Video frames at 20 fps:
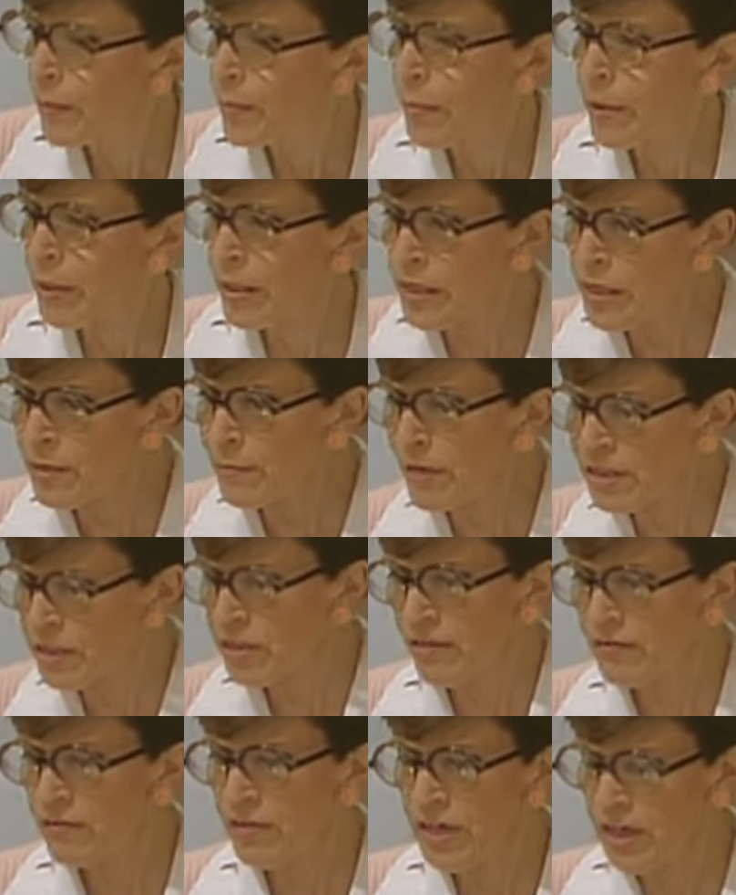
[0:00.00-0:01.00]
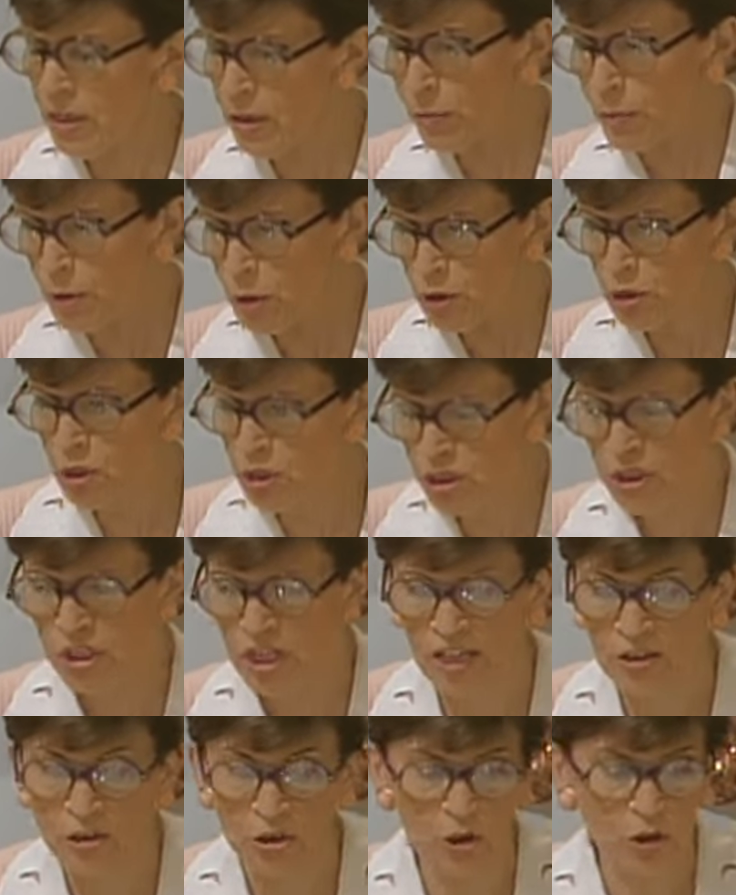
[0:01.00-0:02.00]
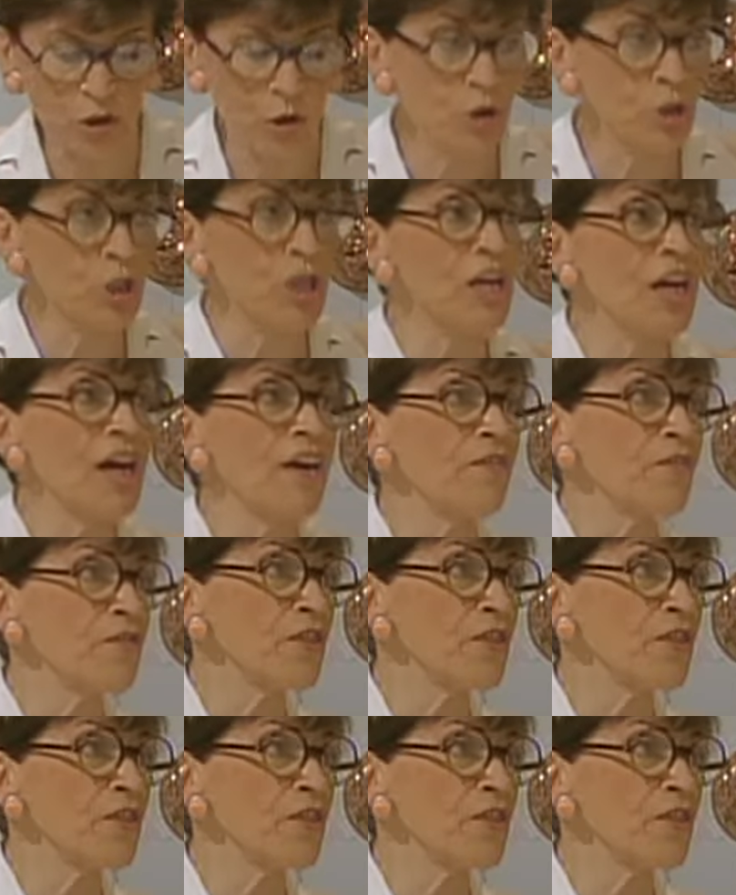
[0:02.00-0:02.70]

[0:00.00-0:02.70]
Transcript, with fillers: Prima ti avveleno e poi ti schiaccio, così la